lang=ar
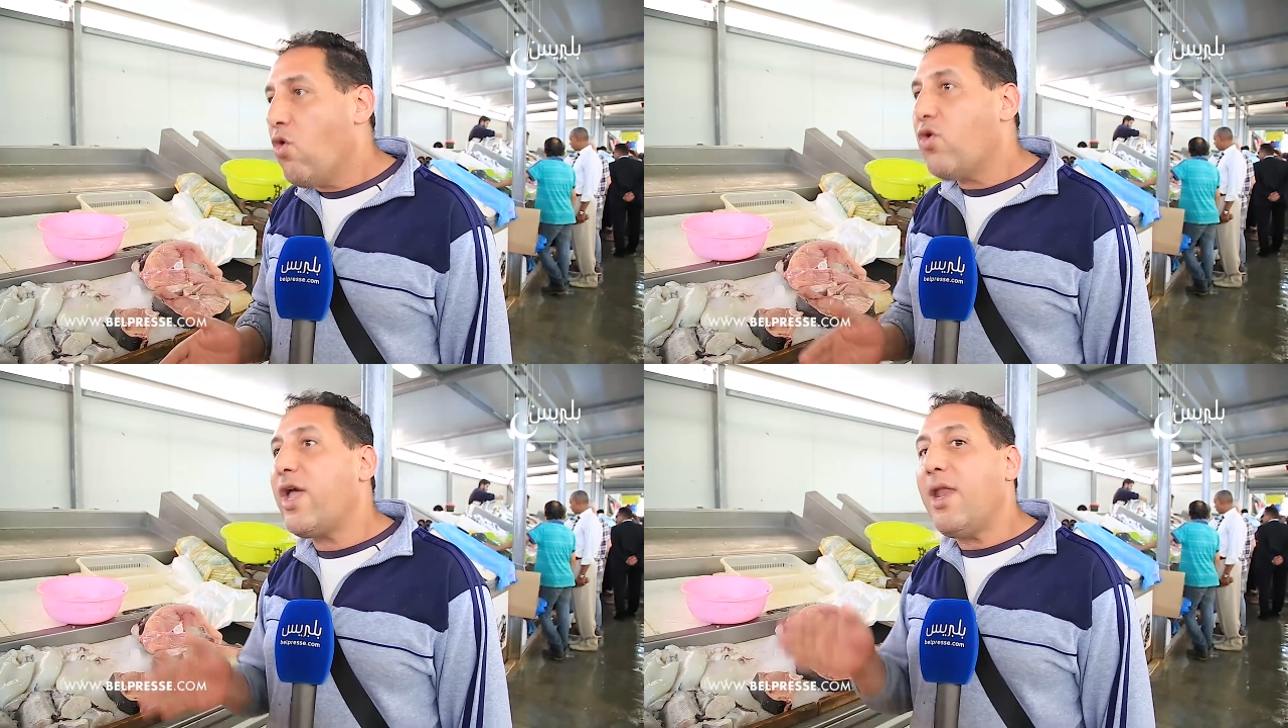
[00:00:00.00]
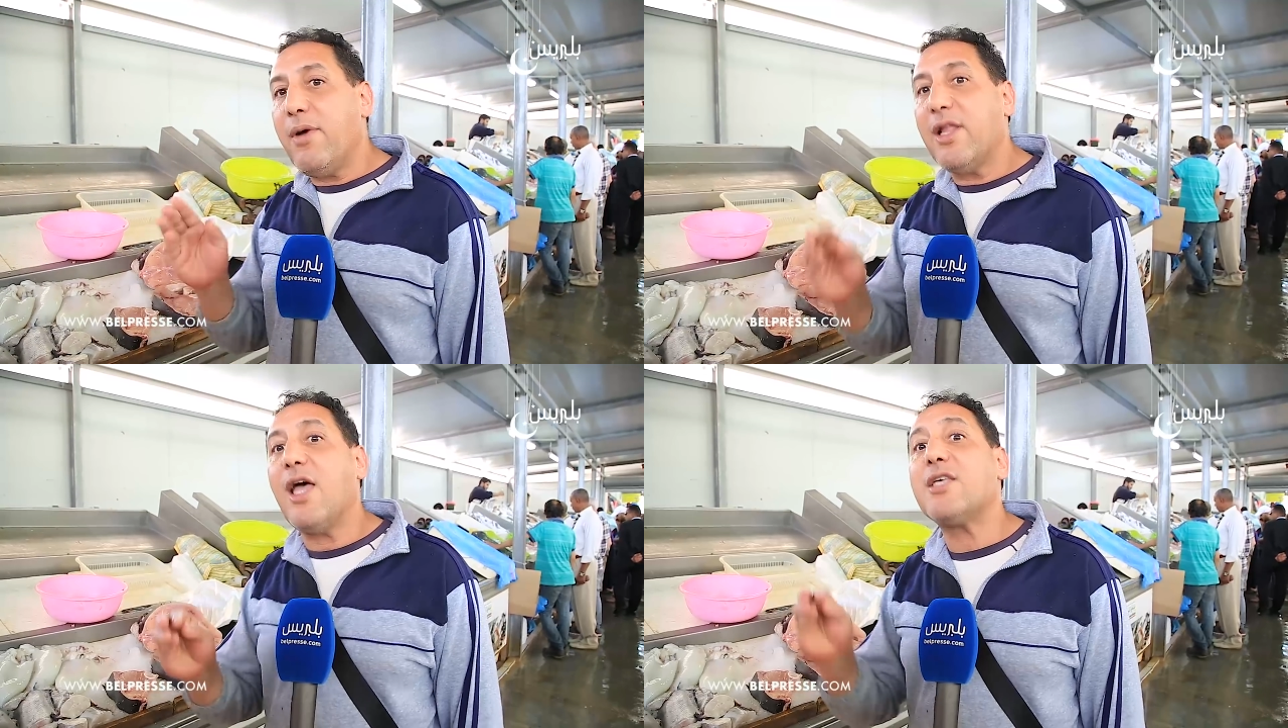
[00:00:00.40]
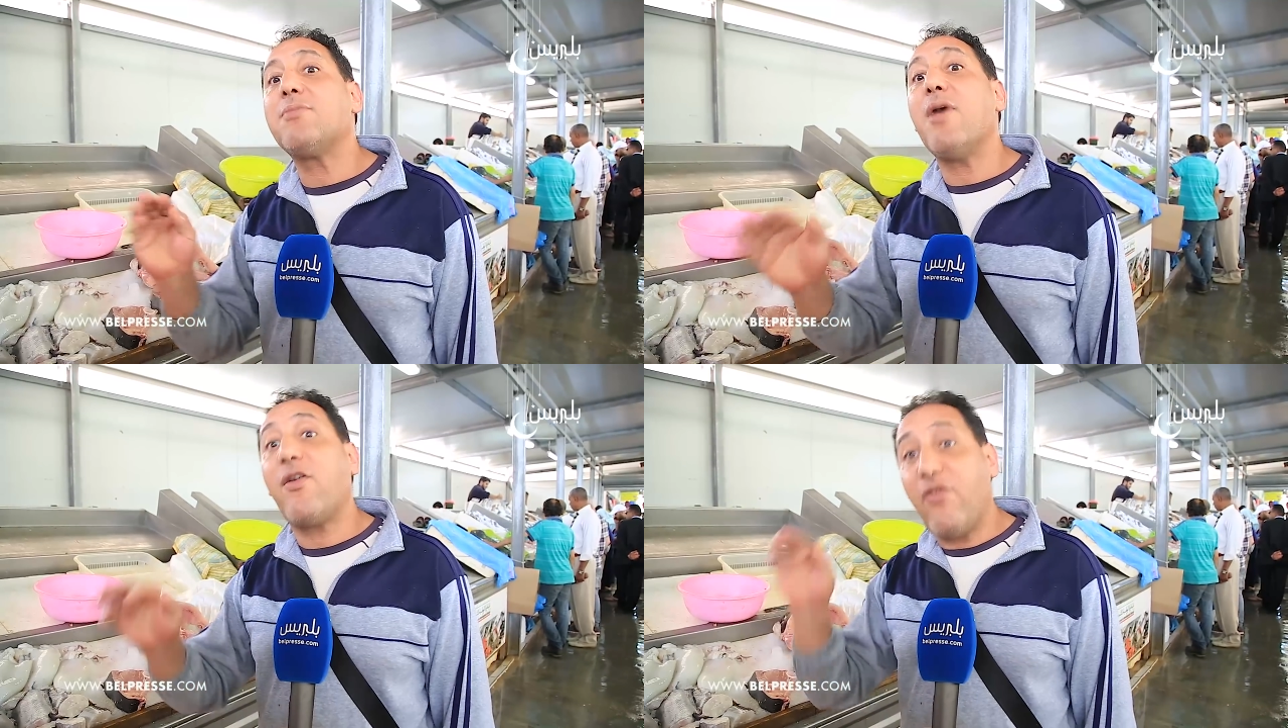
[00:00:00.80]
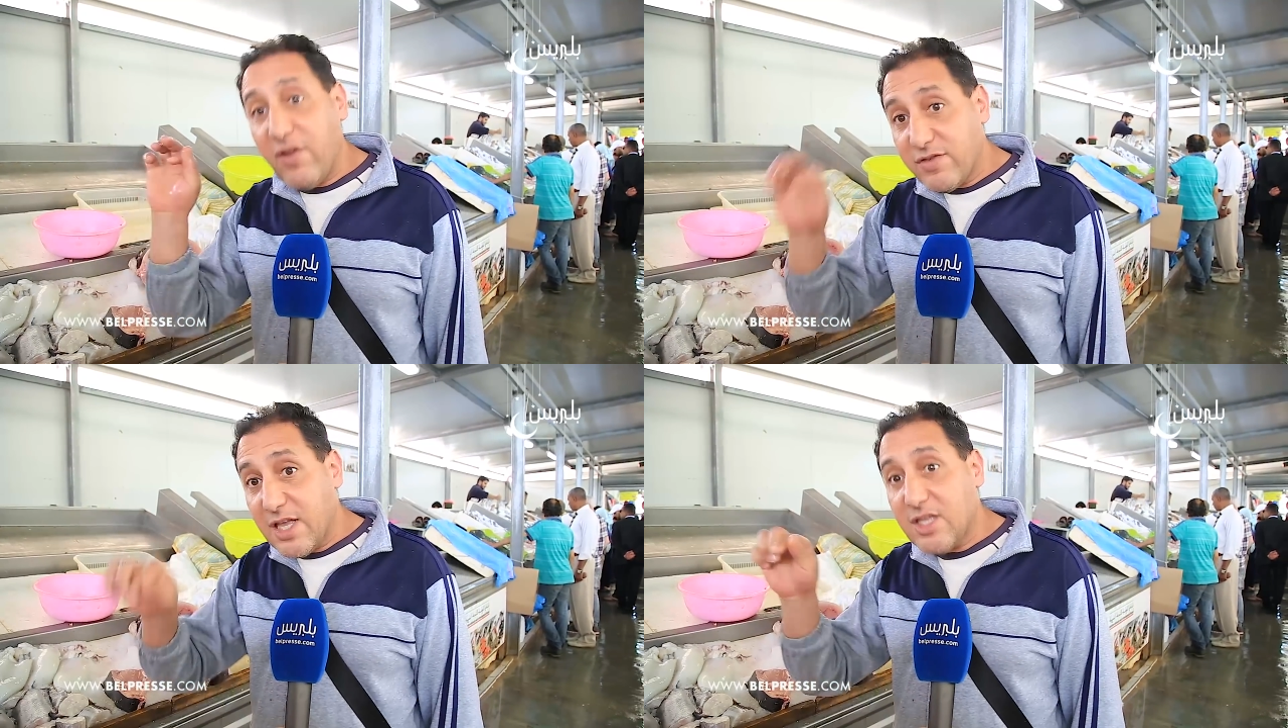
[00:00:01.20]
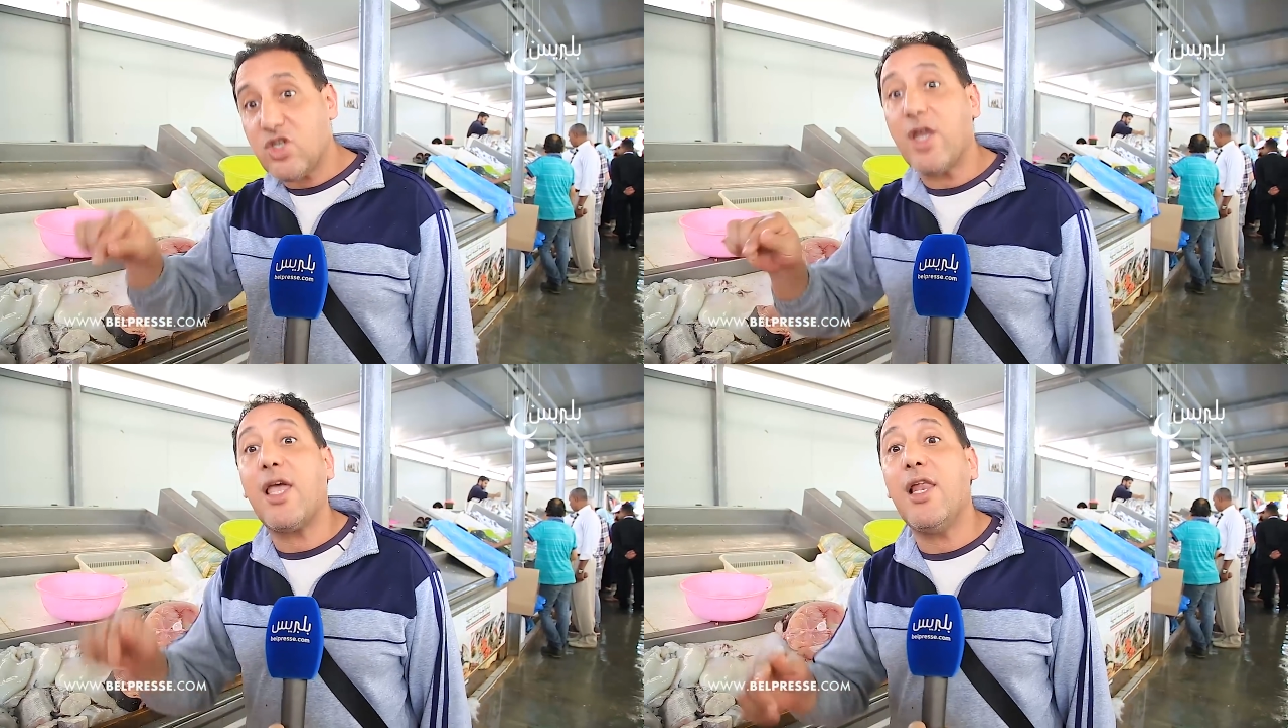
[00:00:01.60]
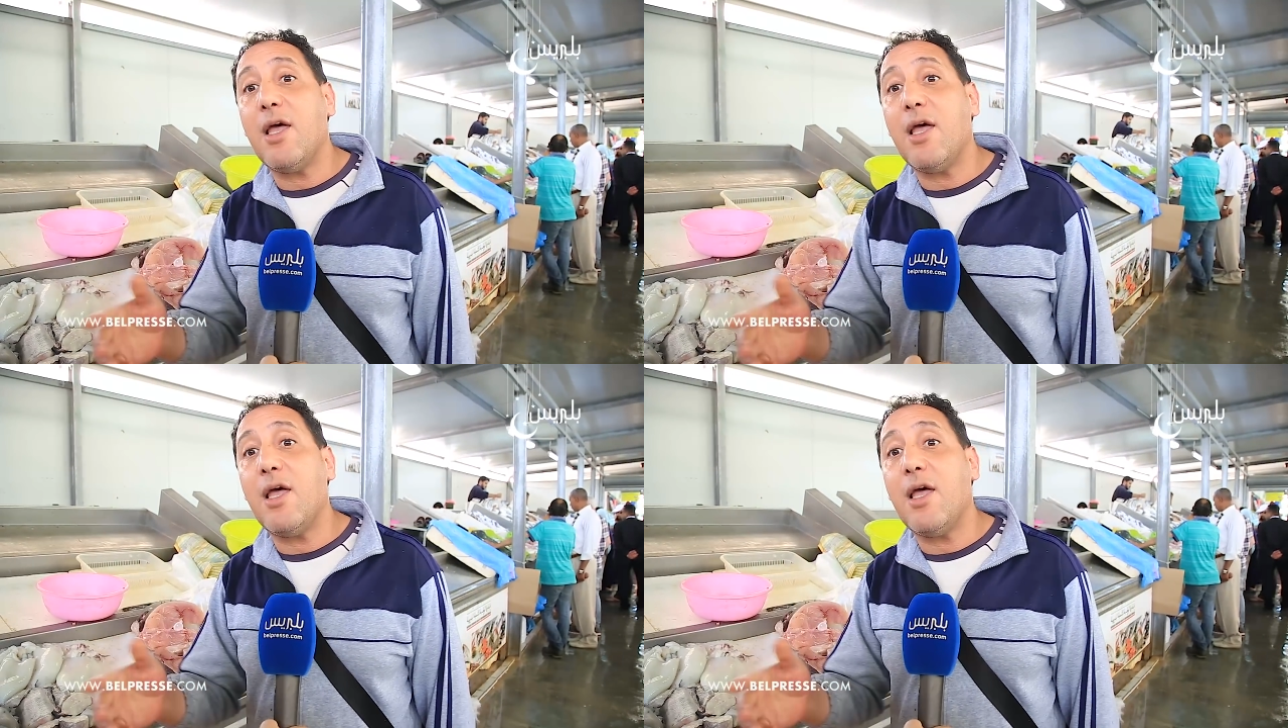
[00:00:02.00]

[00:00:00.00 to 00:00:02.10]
وكاين بعض الاسماك في نفس هذا الشهر كاين